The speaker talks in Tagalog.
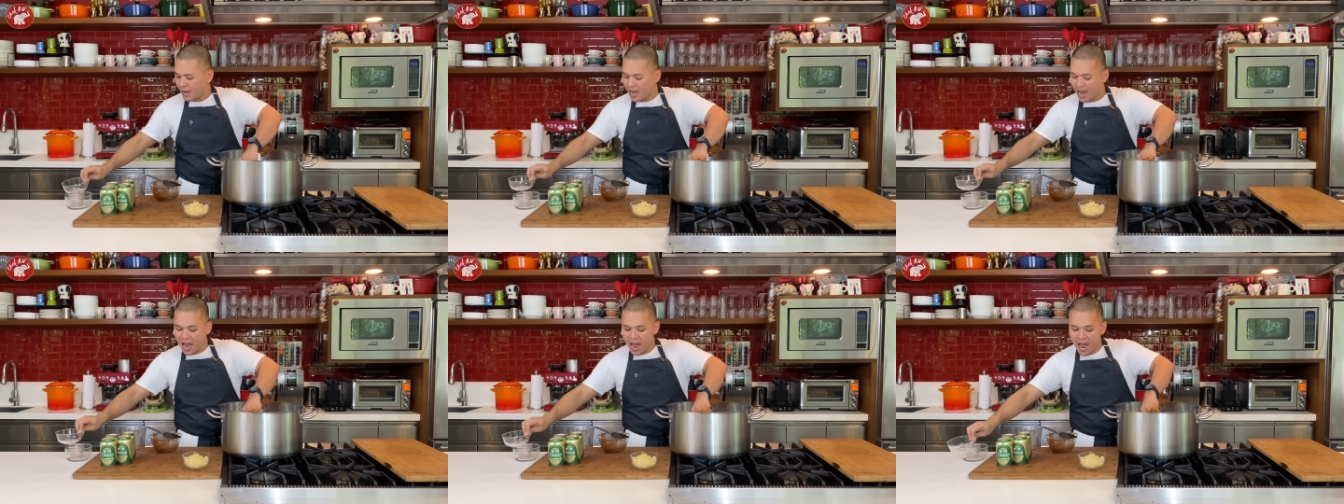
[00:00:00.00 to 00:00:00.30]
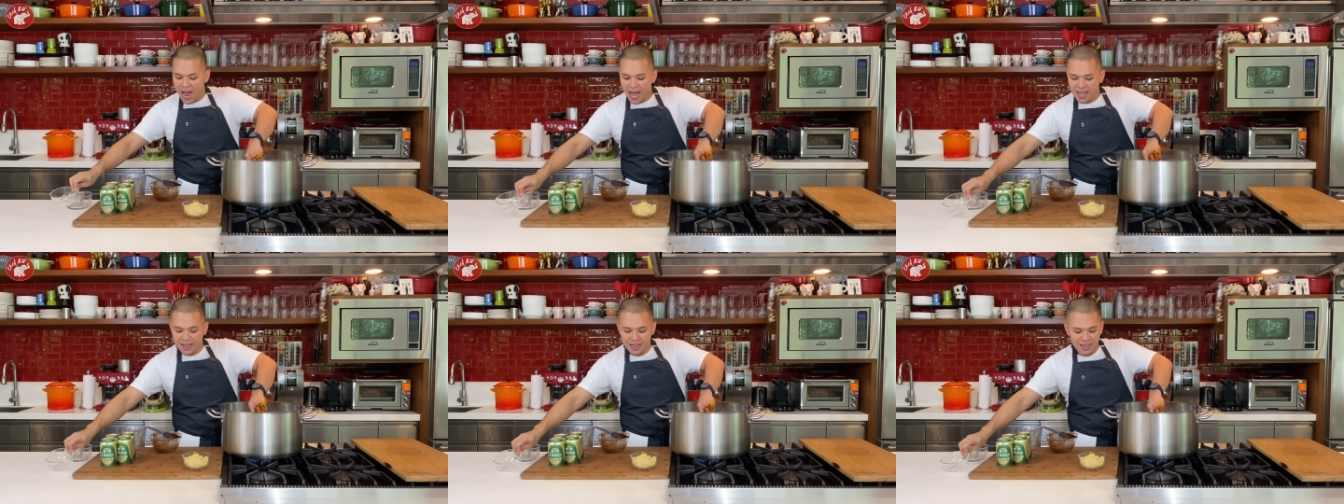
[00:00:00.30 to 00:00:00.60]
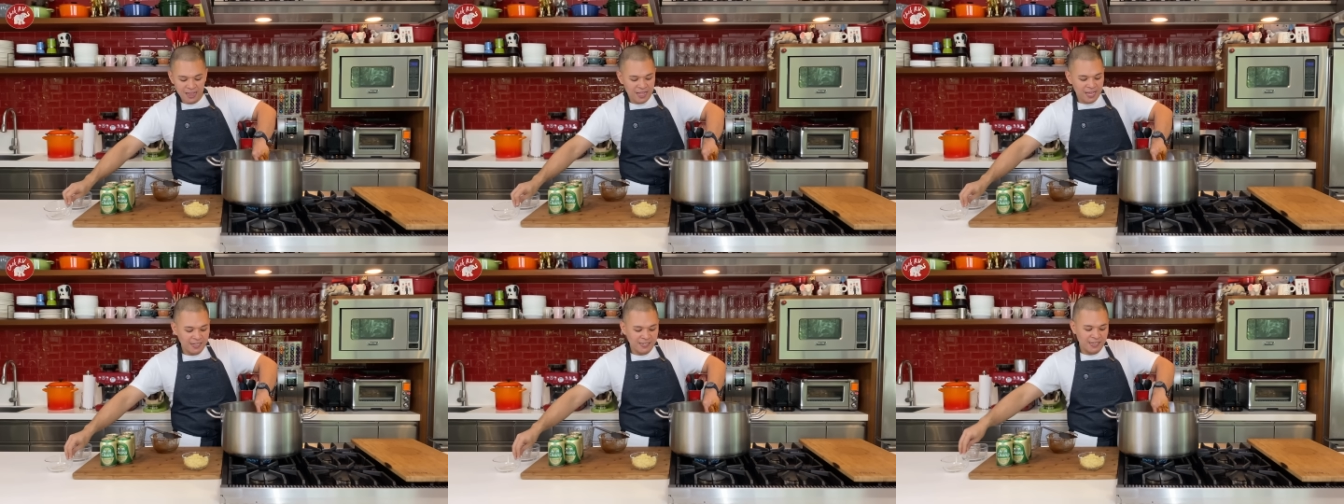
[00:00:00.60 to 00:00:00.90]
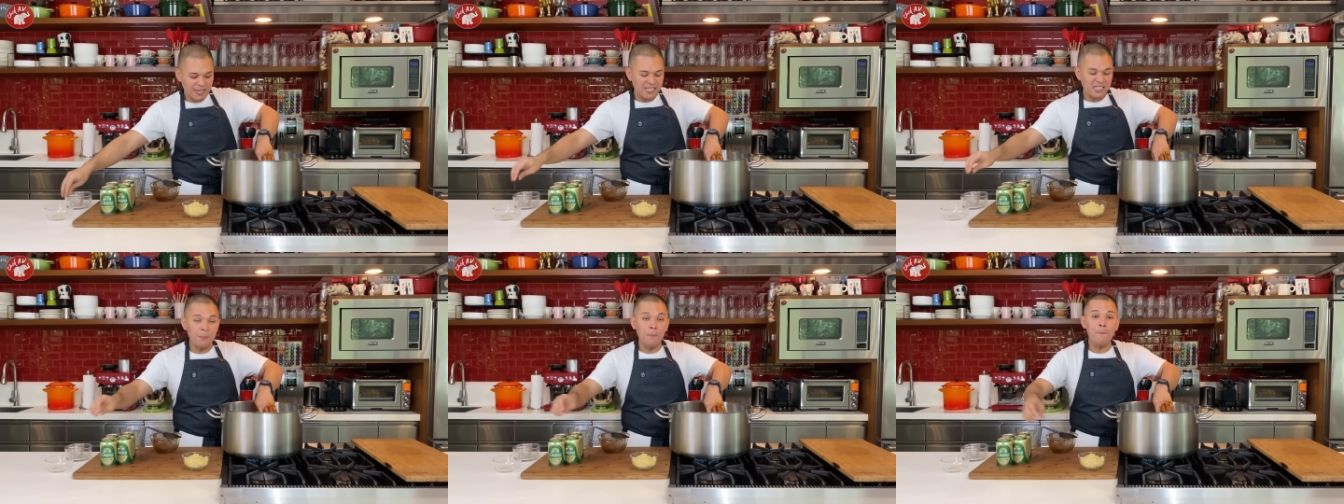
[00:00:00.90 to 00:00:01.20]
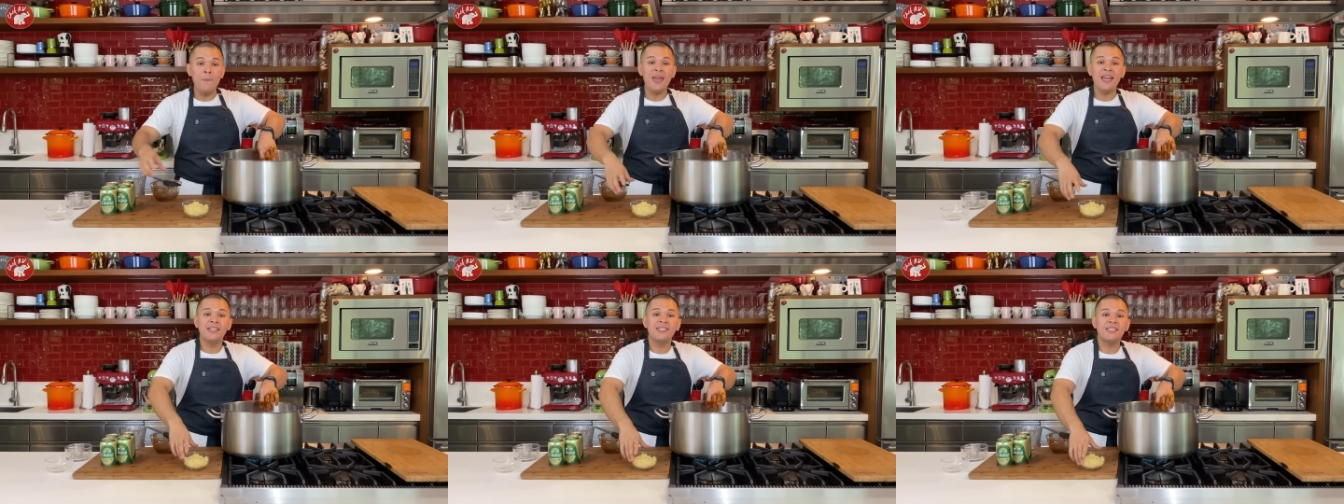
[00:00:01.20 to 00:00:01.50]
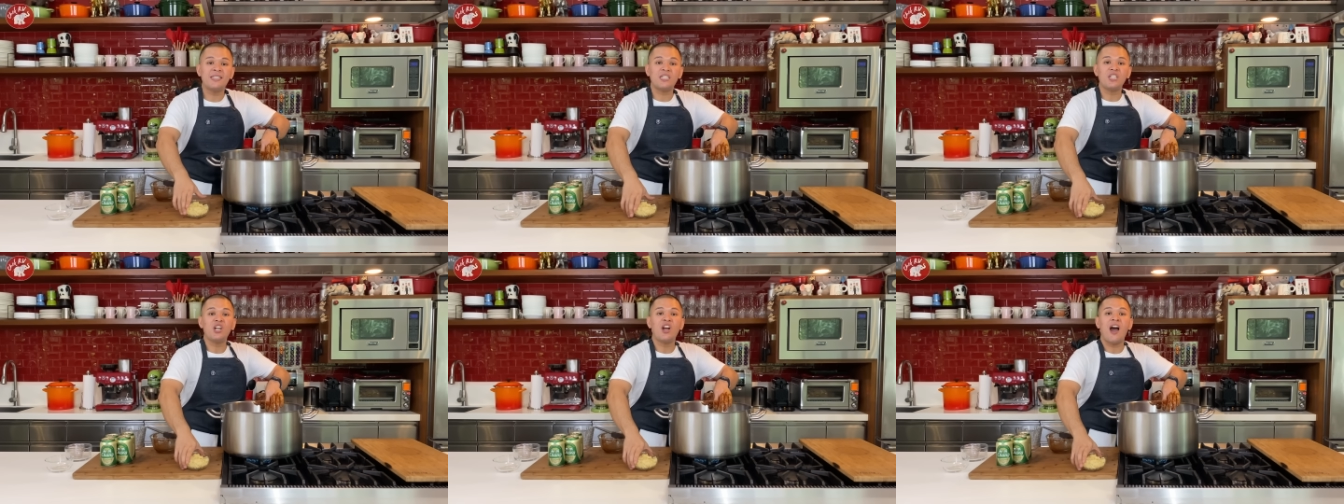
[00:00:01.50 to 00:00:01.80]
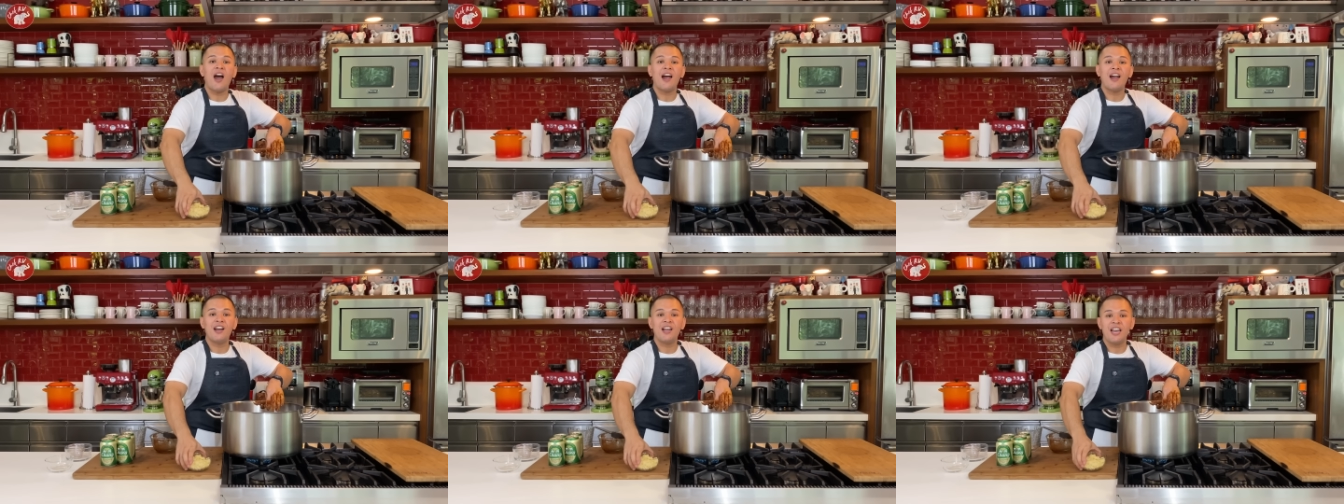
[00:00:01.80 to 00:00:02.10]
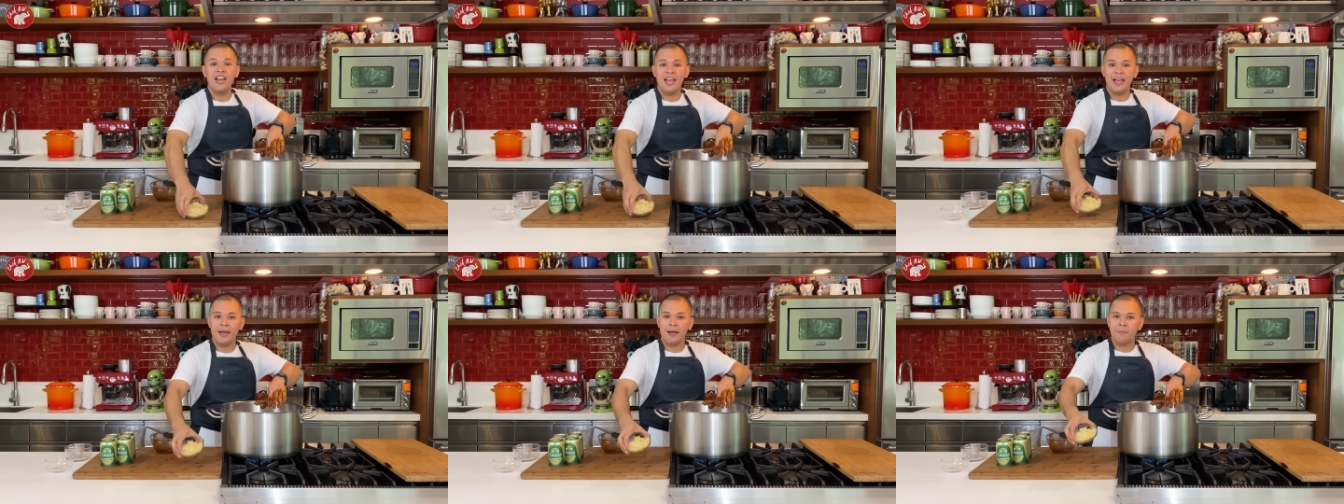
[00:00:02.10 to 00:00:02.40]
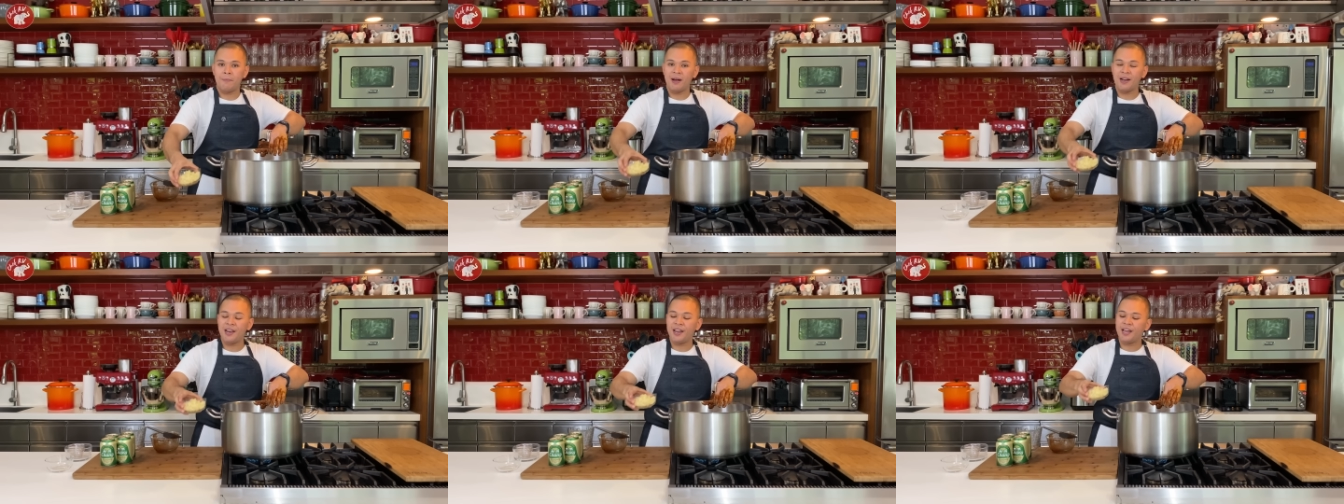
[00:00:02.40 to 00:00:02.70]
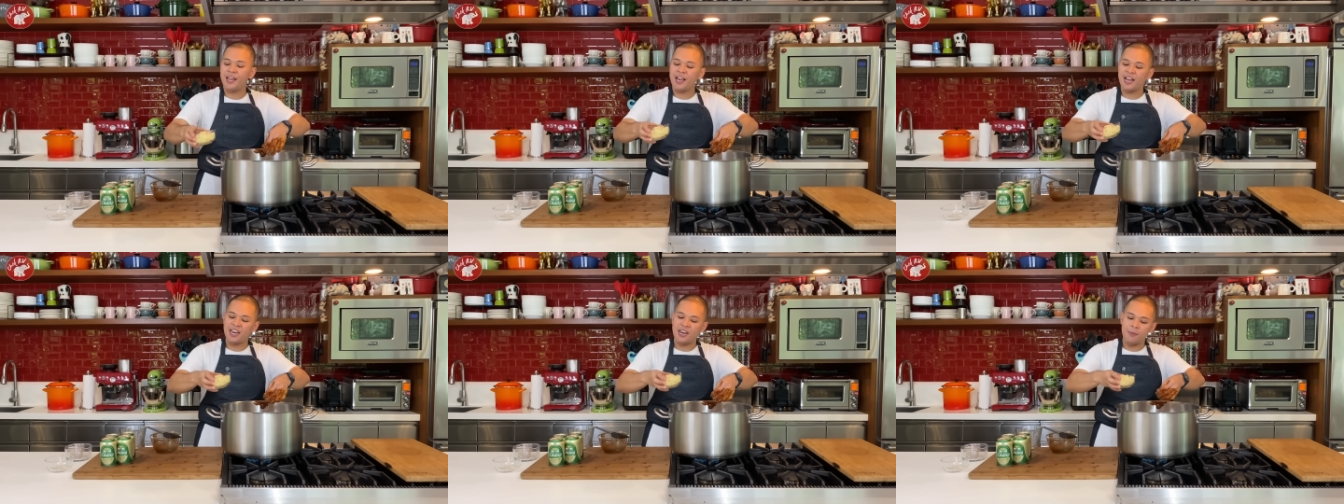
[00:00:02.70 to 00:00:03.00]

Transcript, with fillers: And this is minced garlic. Maglagay ka